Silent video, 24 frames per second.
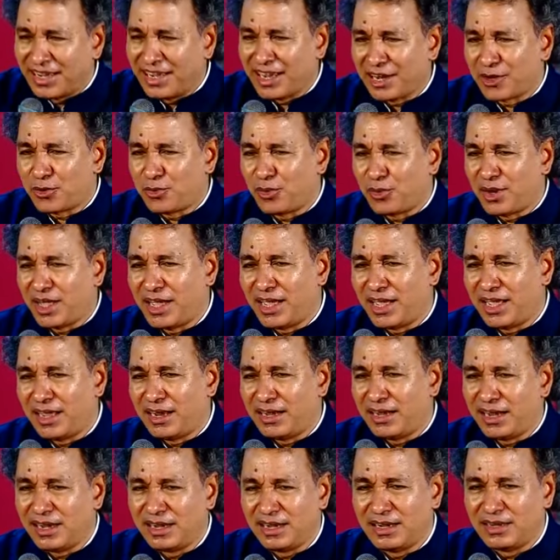என் கூட
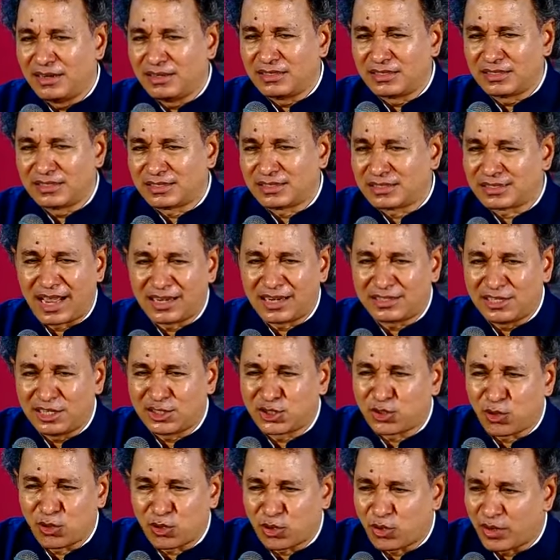சாட்சி
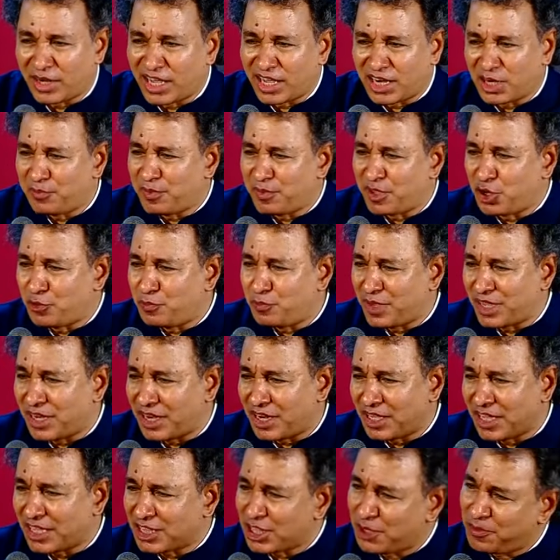சொல்கிறவங்க நிறைய பேர் இருப்பீங்க
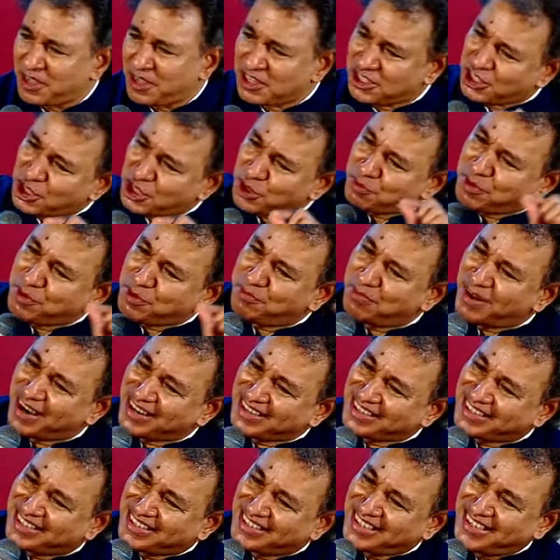நினைக்கிறேன் எத்தனை பேர் திரும்பி
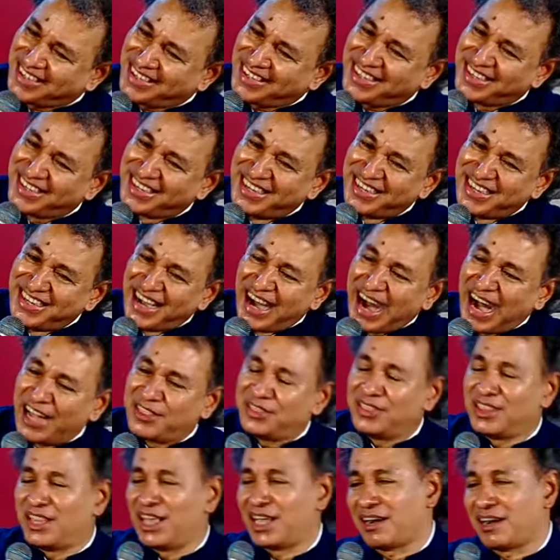பார்த்து
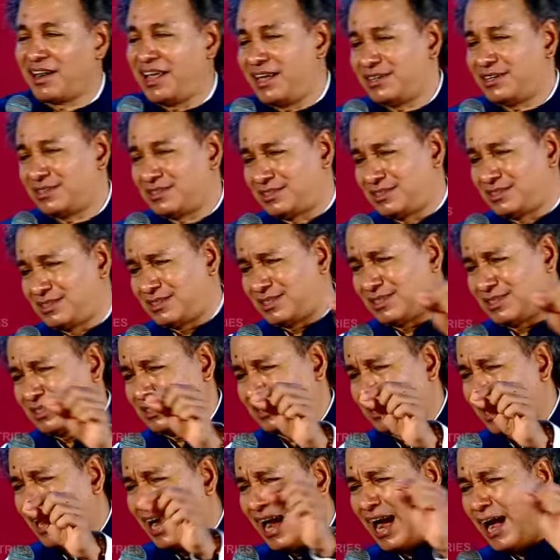அந்த ரேஸ்
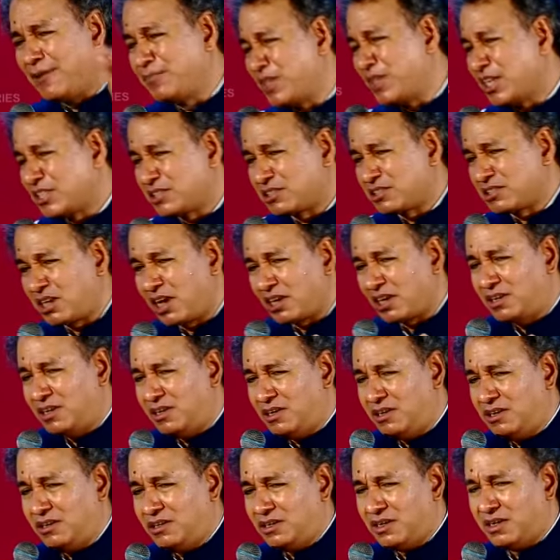அந்த
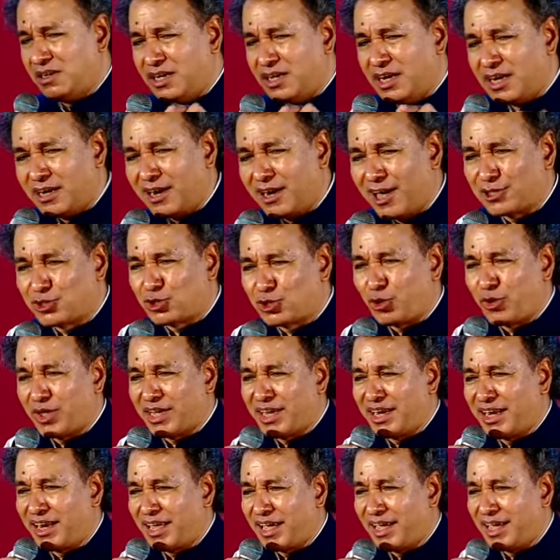ஸ்ட்ரகிள் நான்
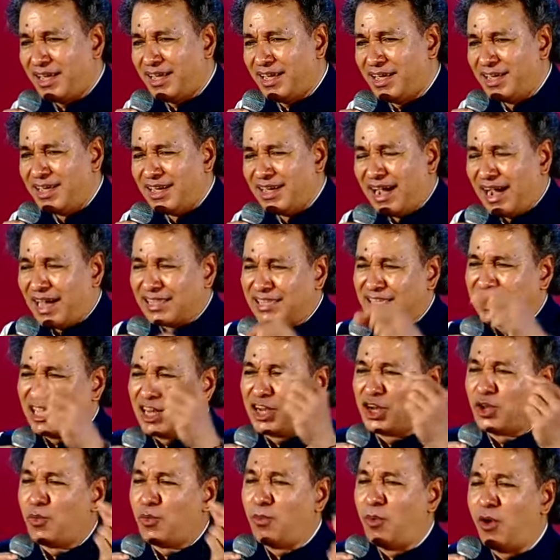தொடங்கினேன் அது
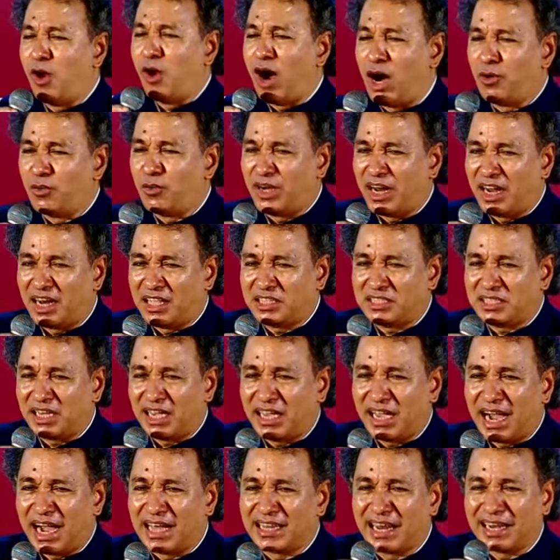என்னமோ ஆகும்னு
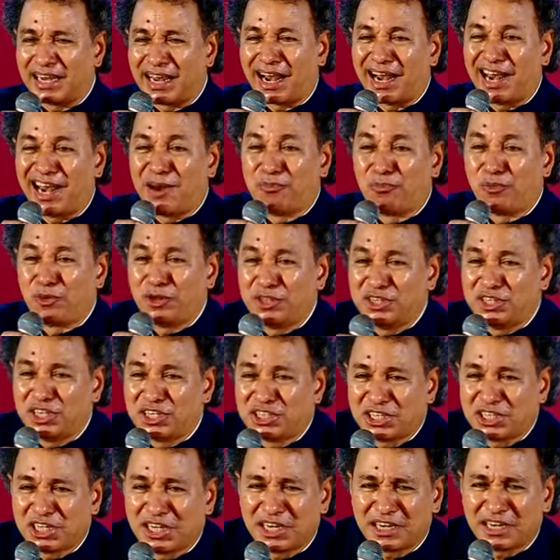நினச்சேன் ஆனால் நல்லா
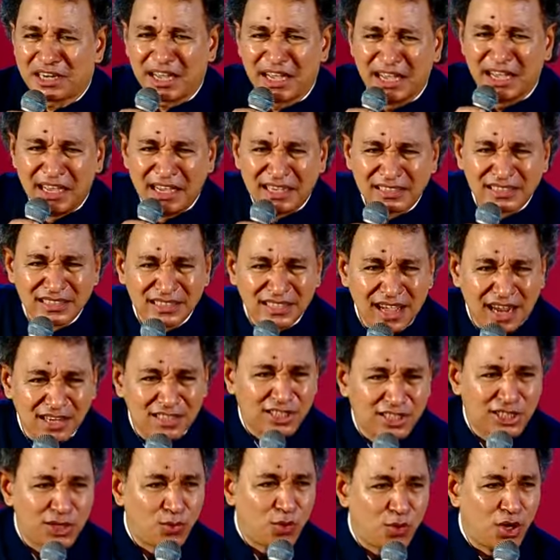முடிஞ்சிச்சுன்ற
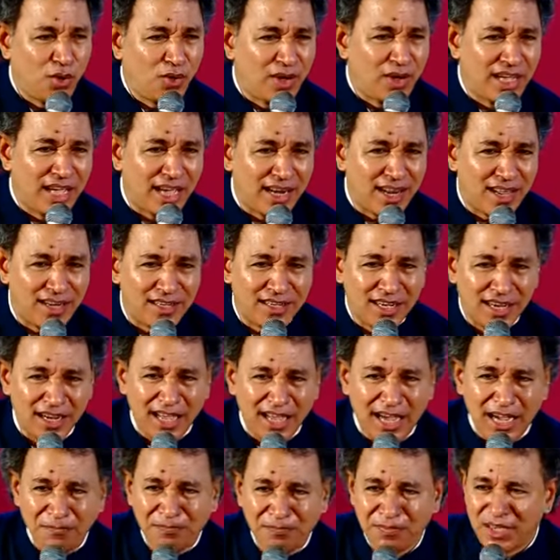சாட்சி உள்ளவங்க யாராக
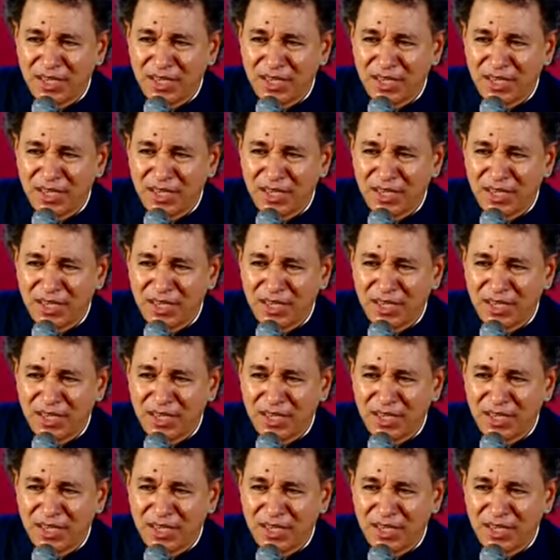இருக்கீங்களா